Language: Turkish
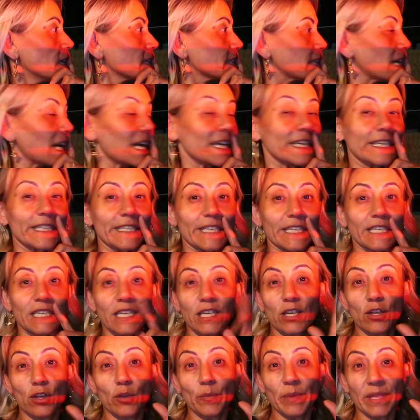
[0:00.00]
daha iyidir.
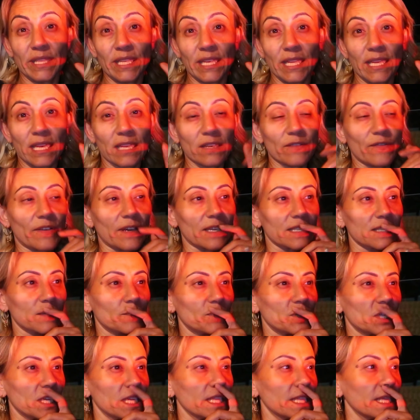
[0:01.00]
40 kilometre yani fazla
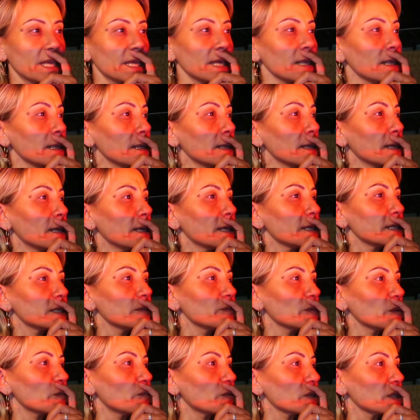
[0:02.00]
bir şey değil.
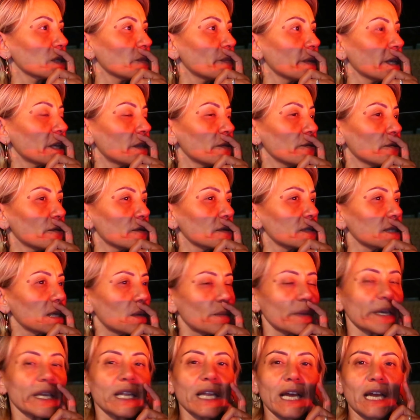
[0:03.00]
Şimdi burada bekliyoruz
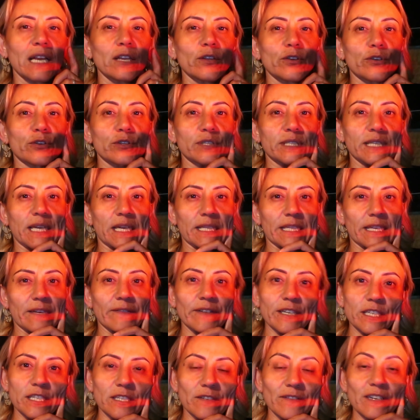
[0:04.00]
ama ilerliyoruz yani
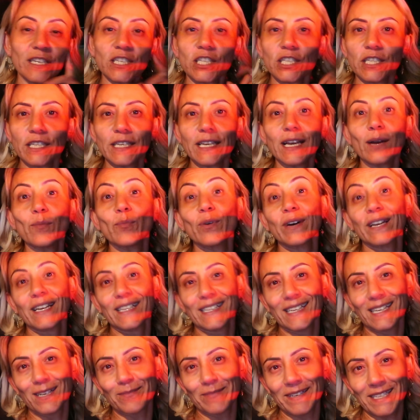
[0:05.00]
yavaş yavaş. Yani bu
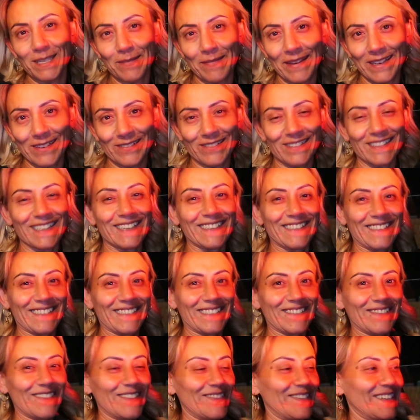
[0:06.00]
arada arabayı da ben
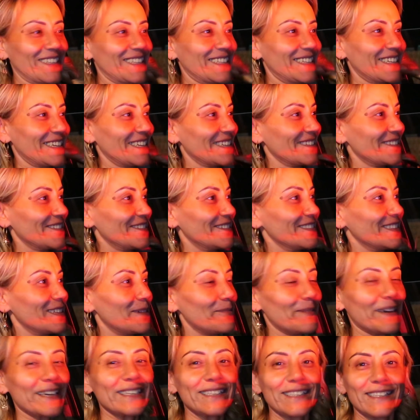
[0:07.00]
kullanıyorum. Evet
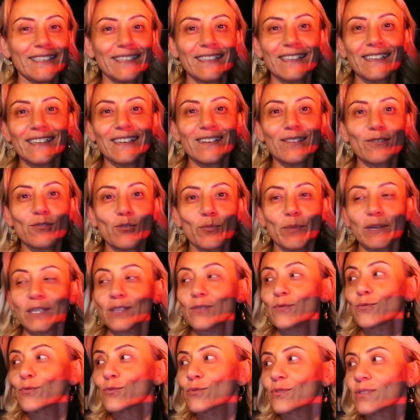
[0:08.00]
direksiyonda ben.
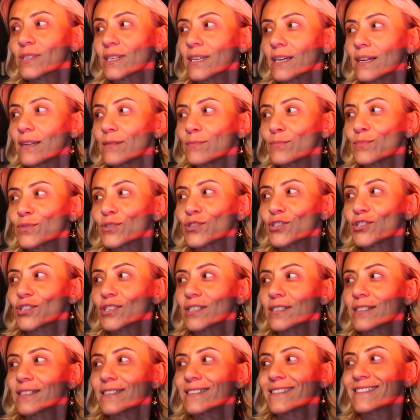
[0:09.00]
Robotun uykusu gelmiş.
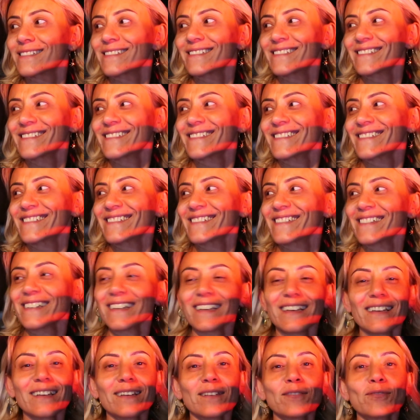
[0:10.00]

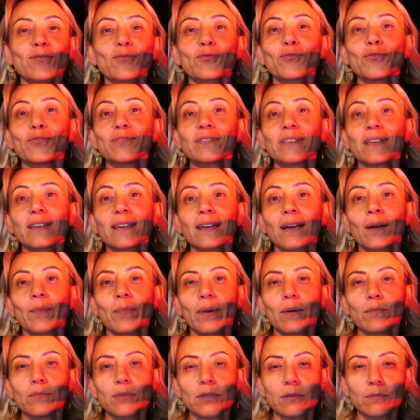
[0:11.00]
Gözlerini
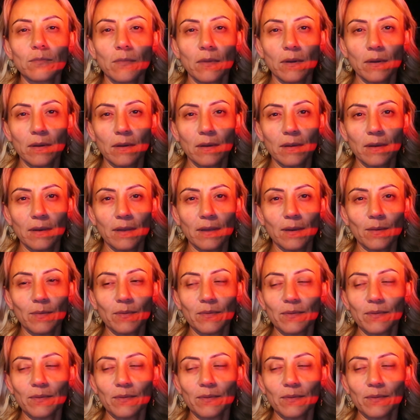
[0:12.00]
kapatmış böyle.